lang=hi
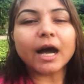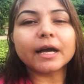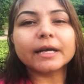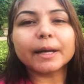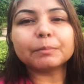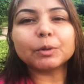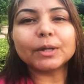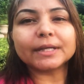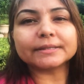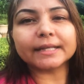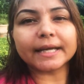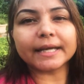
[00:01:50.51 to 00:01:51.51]
अगर आपको
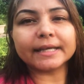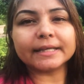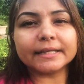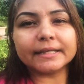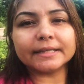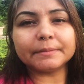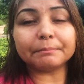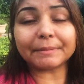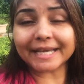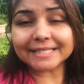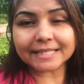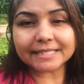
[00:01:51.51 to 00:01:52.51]
लगता है कि
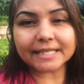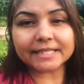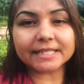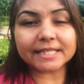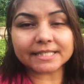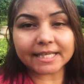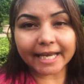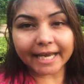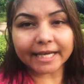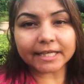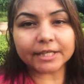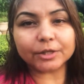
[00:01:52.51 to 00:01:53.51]
मैं जैसे
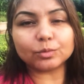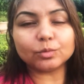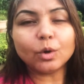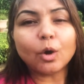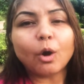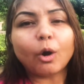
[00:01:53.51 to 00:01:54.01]
68 की हूँ